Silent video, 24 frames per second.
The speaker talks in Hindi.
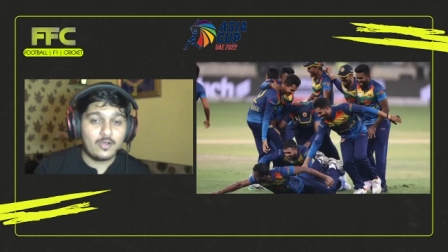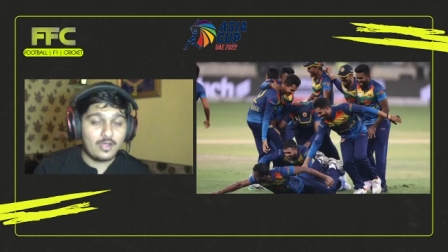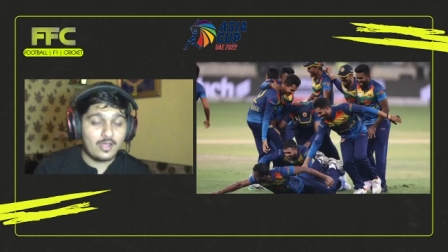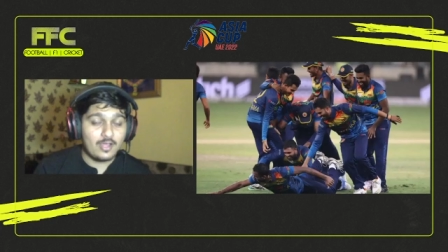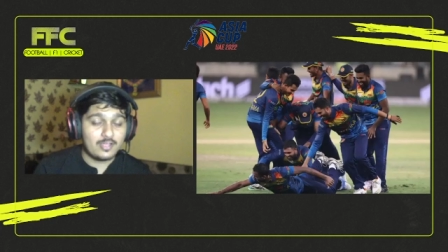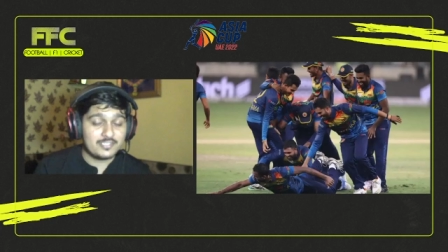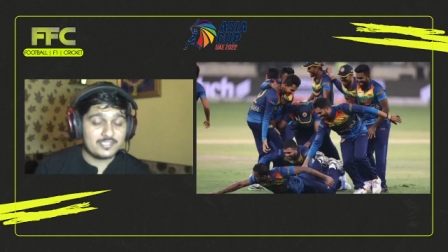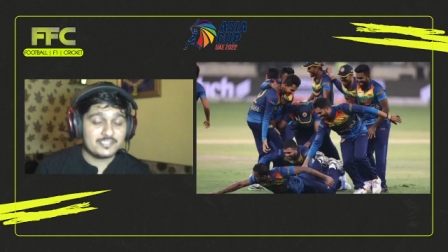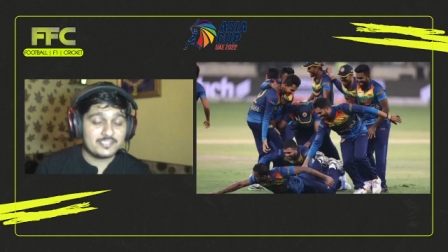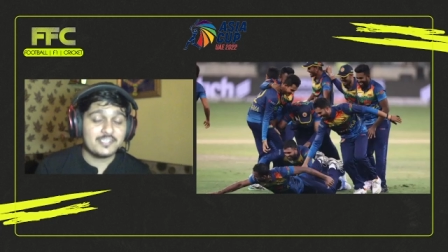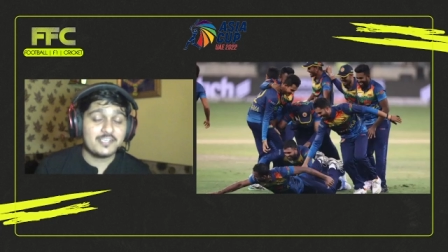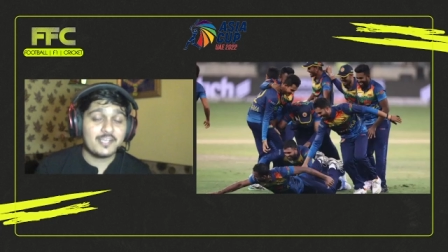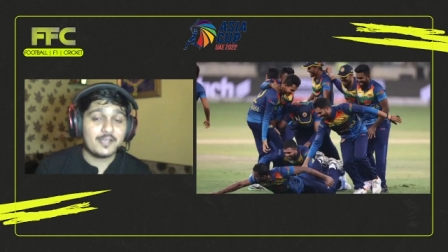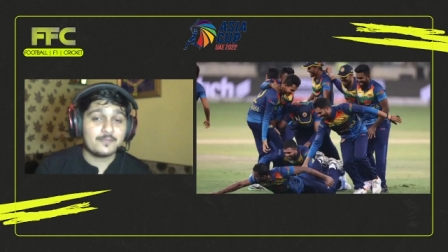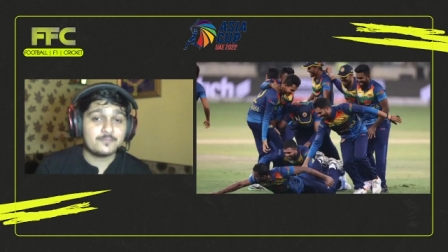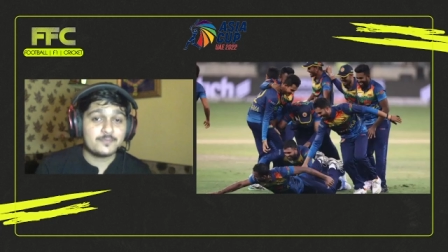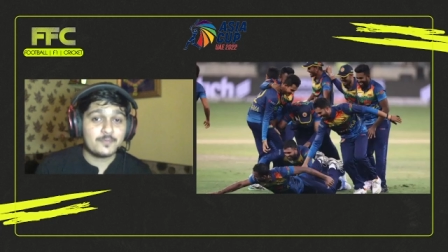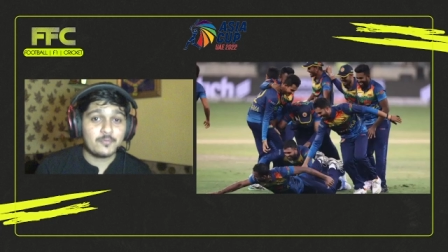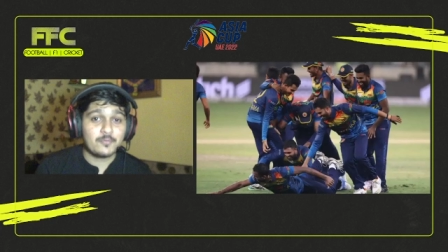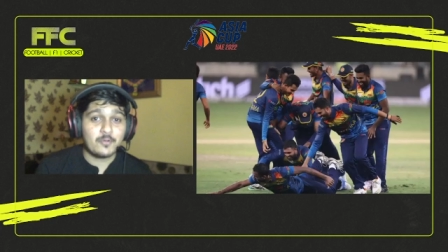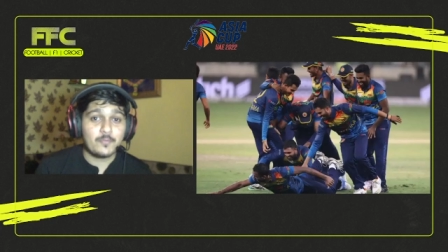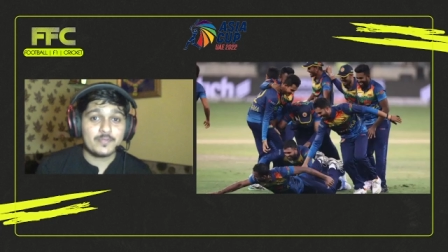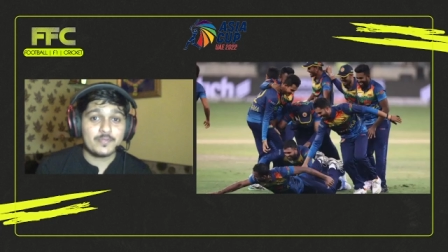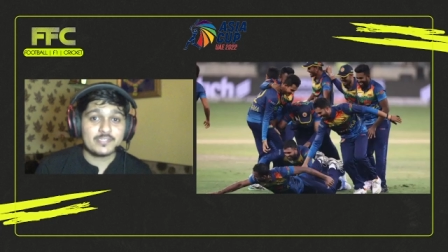जैसे कि आप
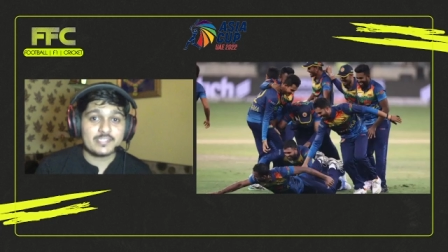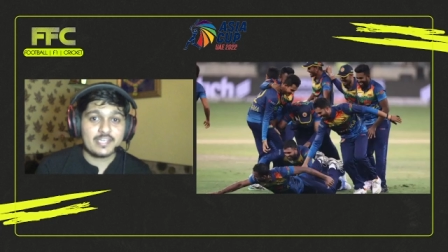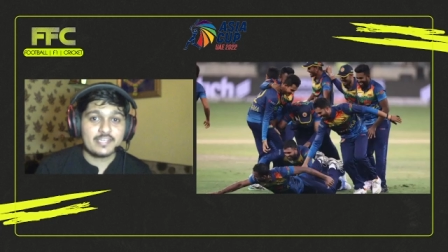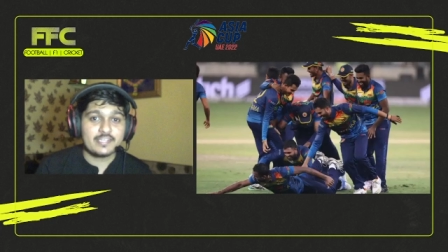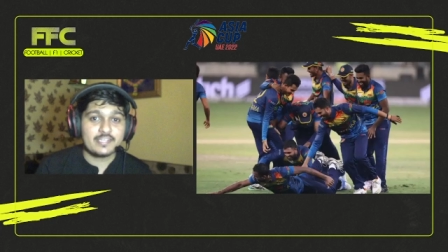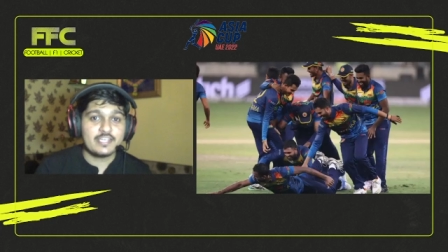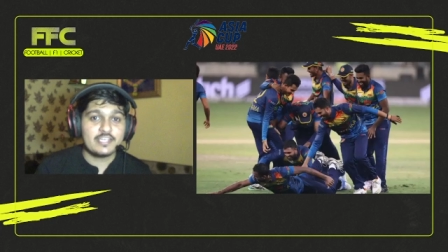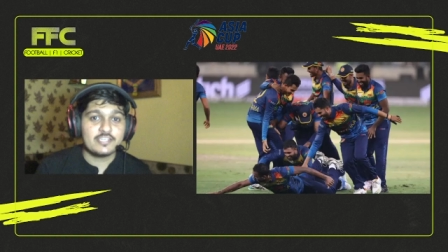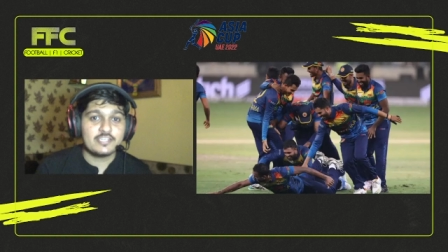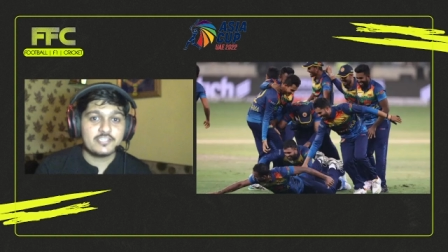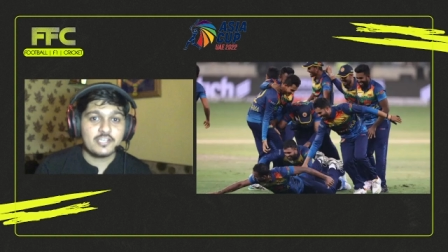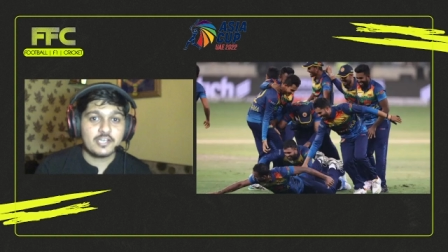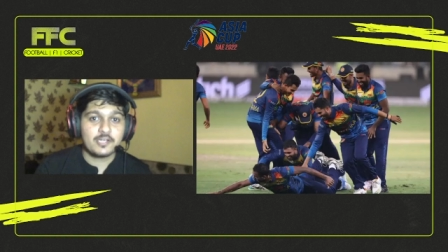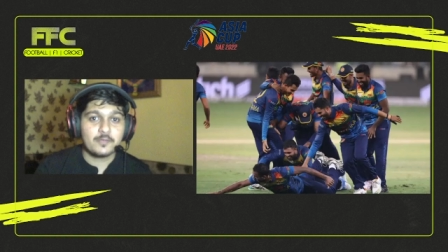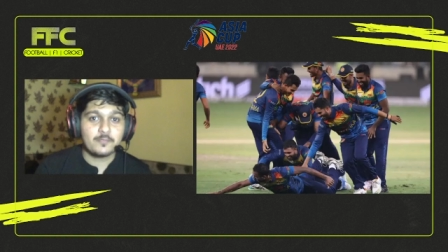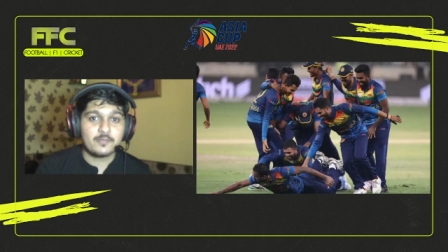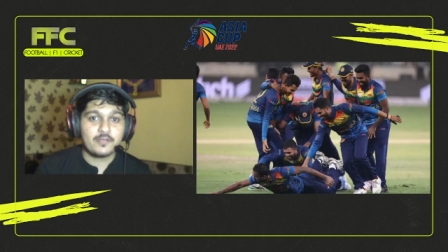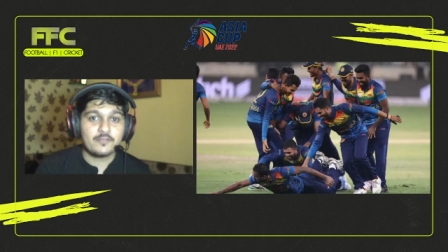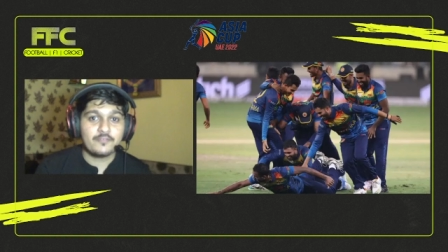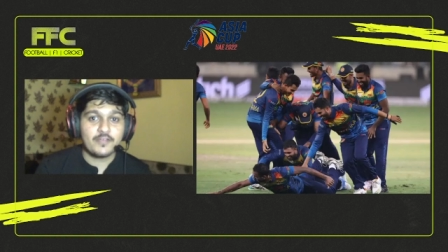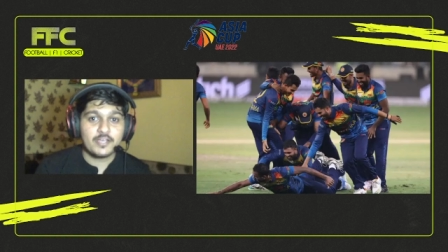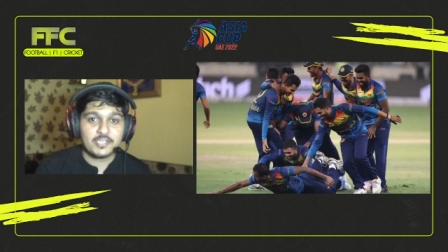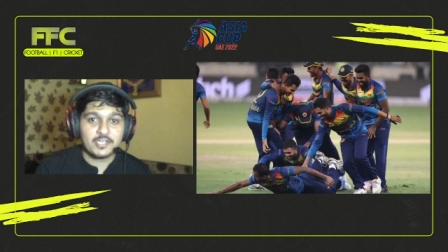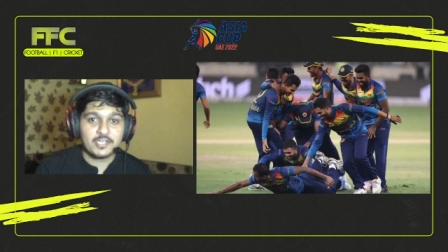सबको पता है कि एशिया कप का
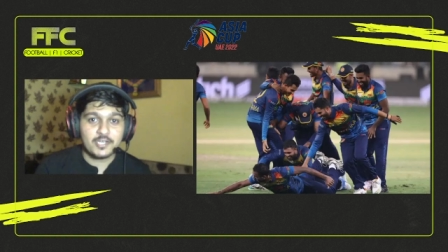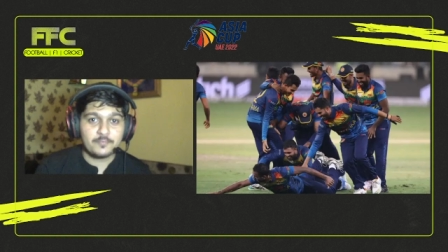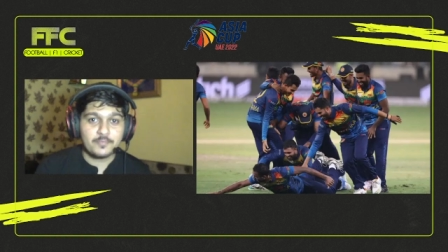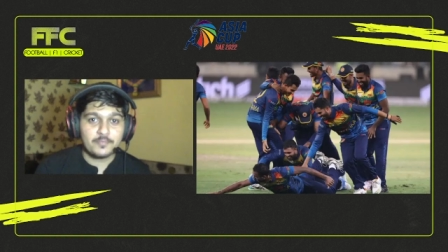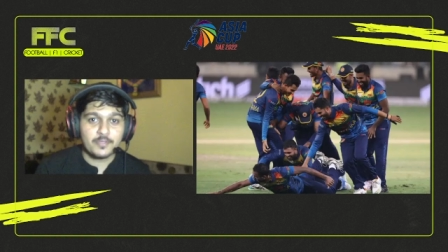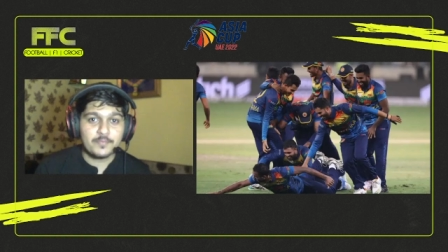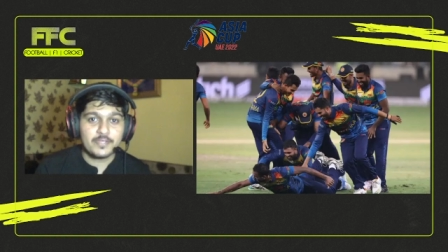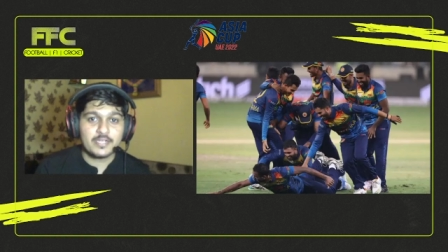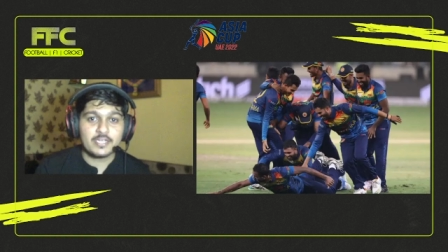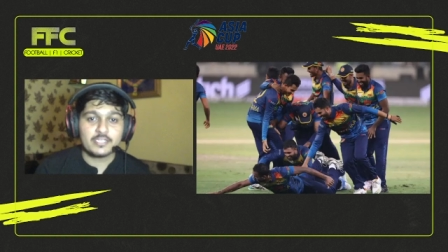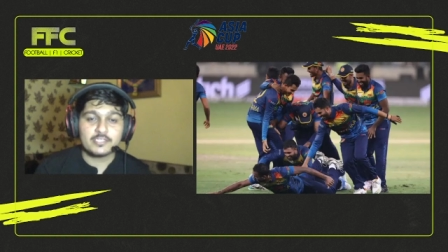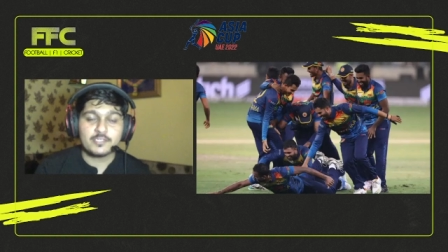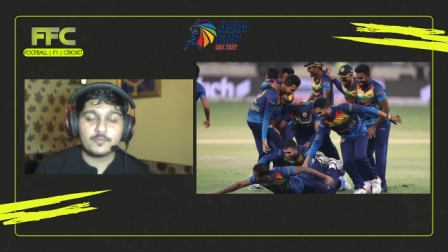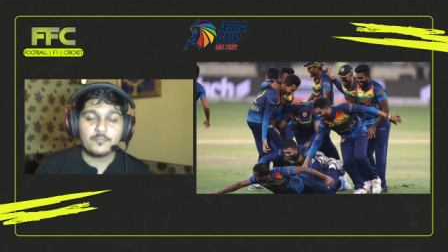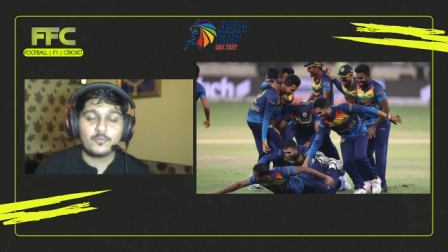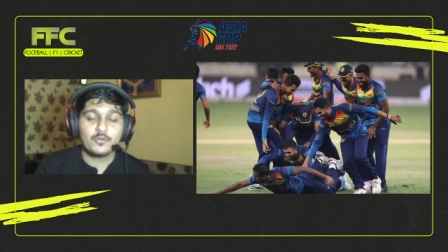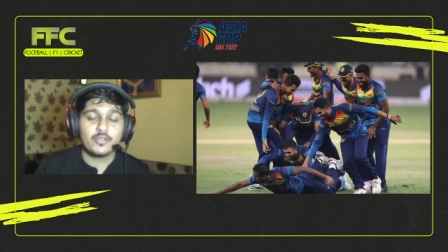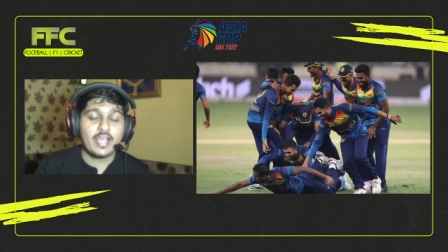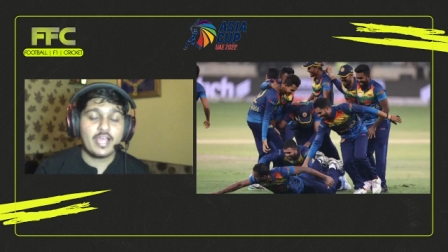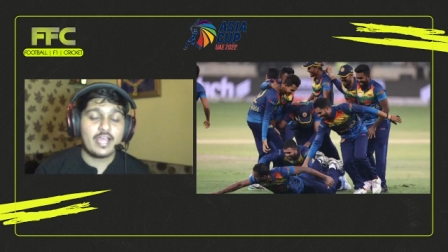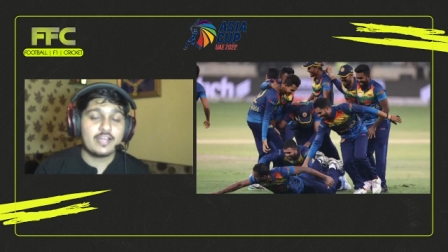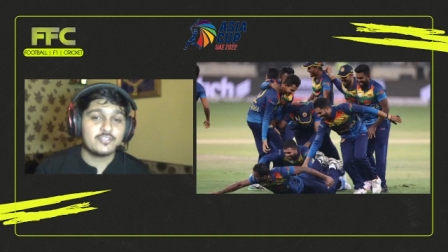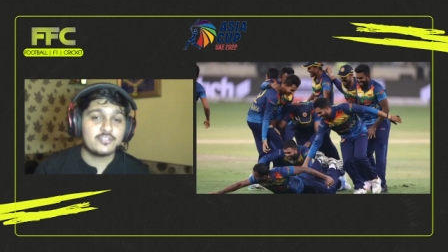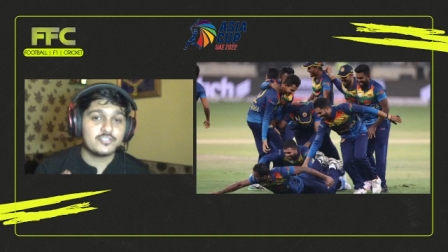फाइनल अभी अभी ख़त्म हो
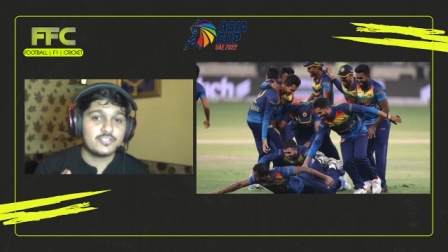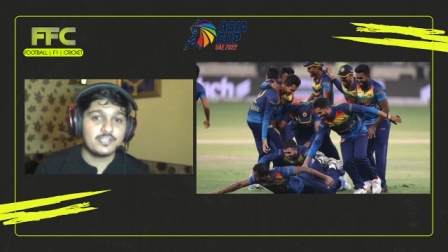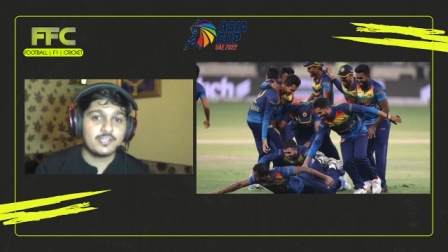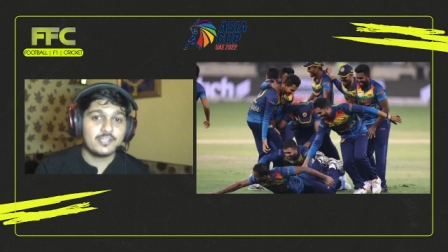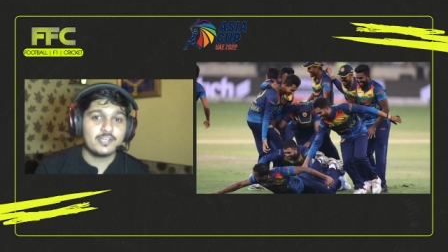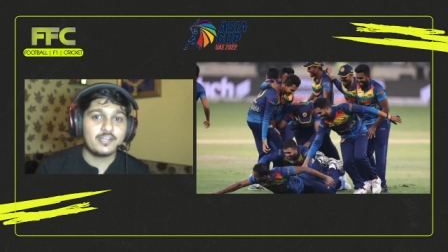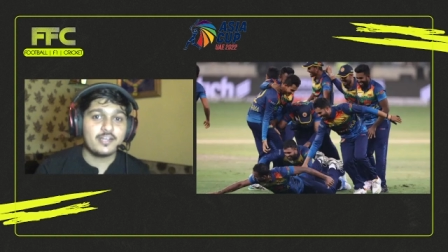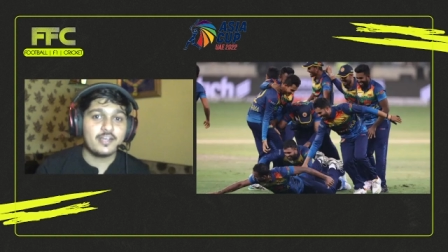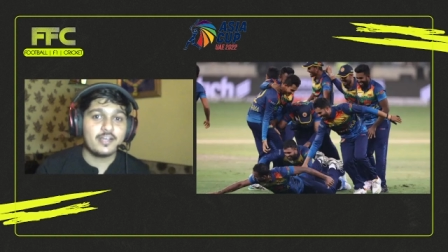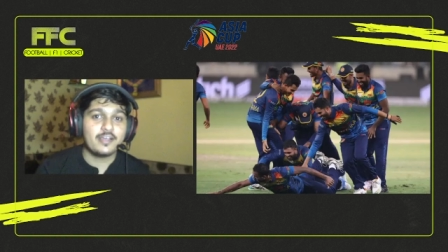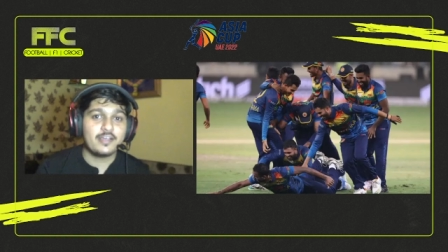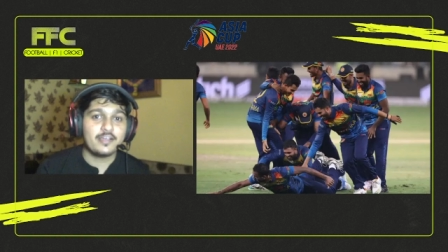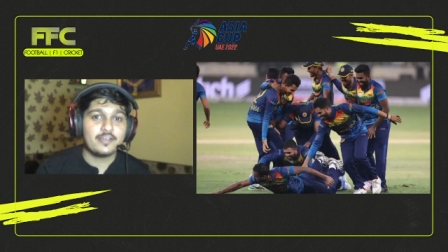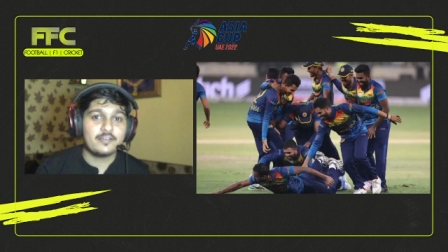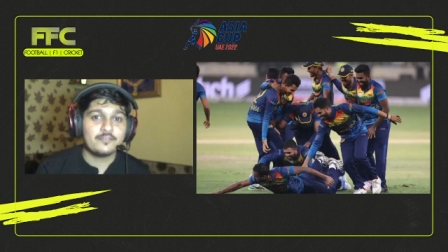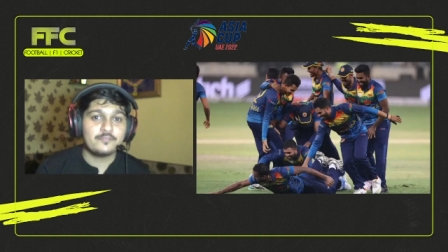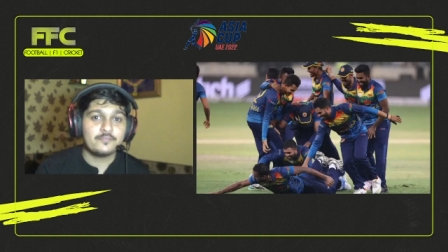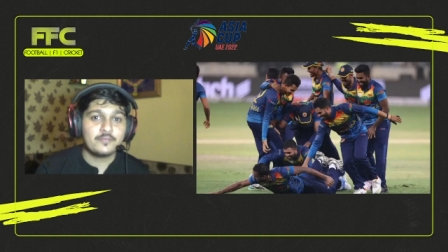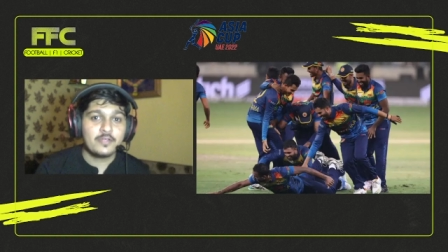गया एंड श्रीलंका हैव